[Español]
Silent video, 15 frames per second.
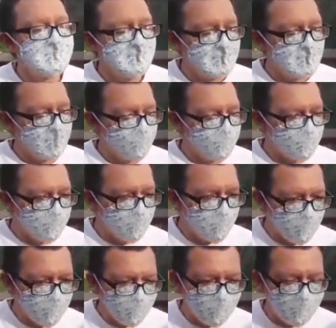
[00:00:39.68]
junto con
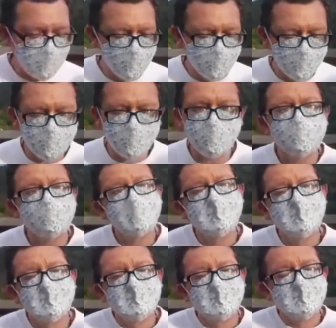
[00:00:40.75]
Procuraduría,
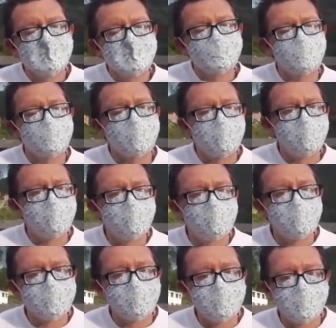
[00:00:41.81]
se reúnen
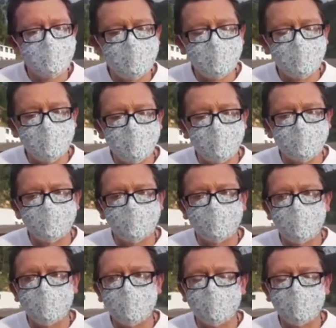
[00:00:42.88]
a
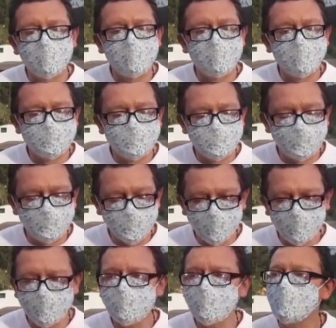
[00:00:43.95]
tomar la
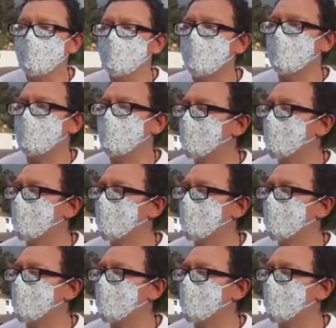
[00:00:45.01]
decisión de dejar